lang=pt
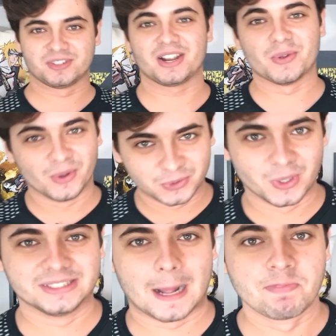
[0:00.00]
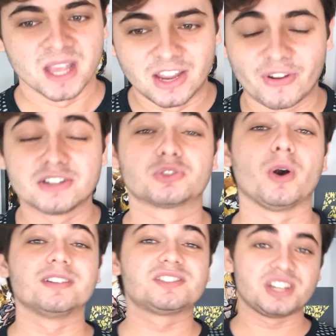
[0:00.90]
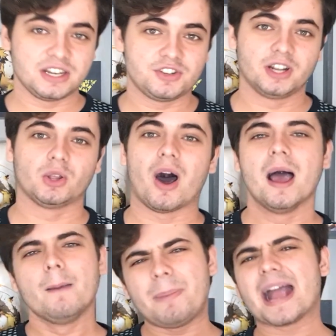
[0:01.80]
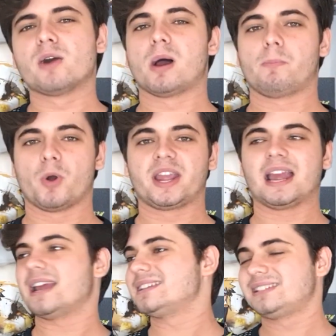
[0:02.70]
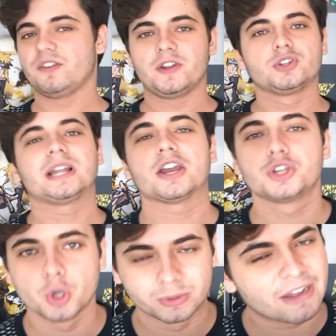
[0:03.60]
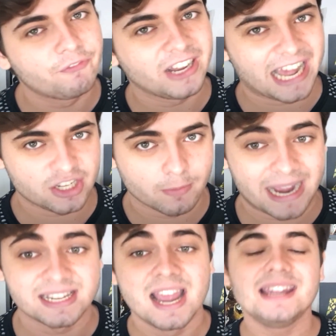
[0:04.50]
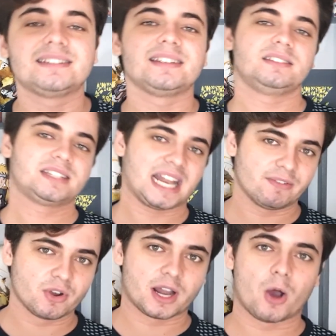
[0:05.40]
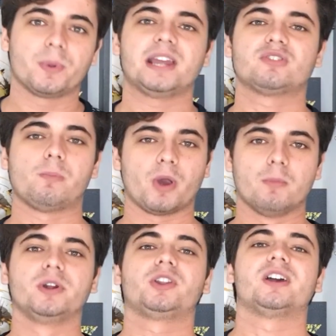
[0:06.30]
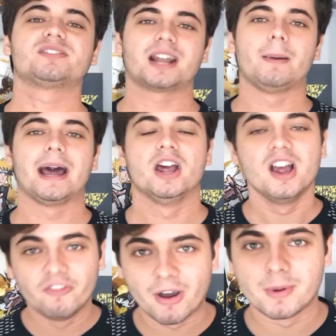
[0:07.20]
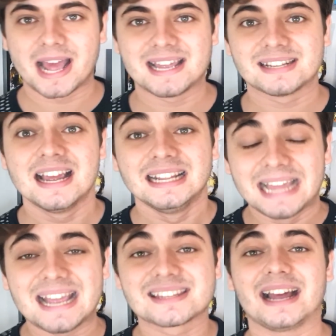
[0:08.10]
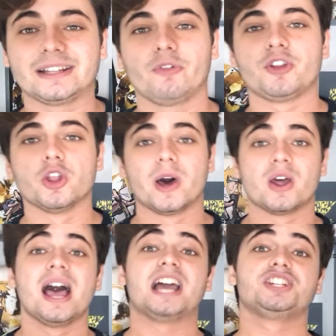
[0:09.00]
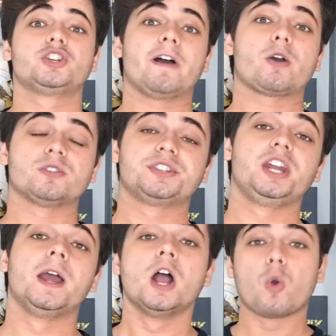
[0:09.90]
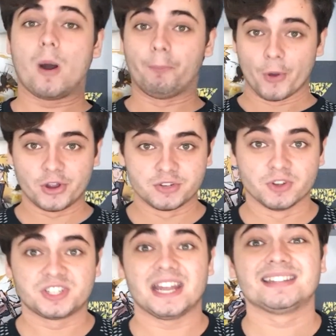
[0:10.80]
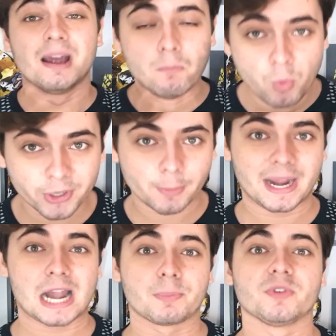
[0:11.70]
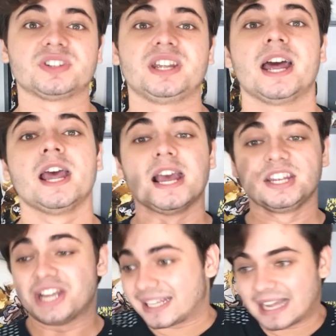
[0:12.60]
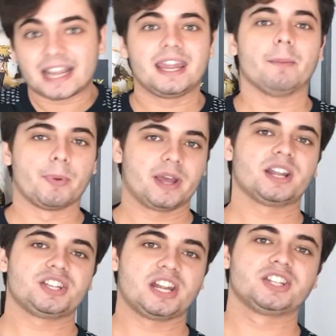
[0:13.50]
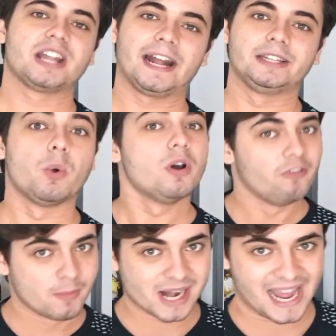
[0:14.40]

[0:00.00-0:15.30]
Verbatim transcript: você que eu não tô, tá? Que faz todo sentido, então, ó, pega uma pipoquinha, esse vídeo tá show, tá filé demais e se inscreve no canal porque isso apoia muito o nosso trabalho. Vamos nessa, 10k até o final do ano, a gente vai conseguir com o apoio de vocês, muito obrigado por você, já tá aqui apoiando a gente gente, tá? Então vamos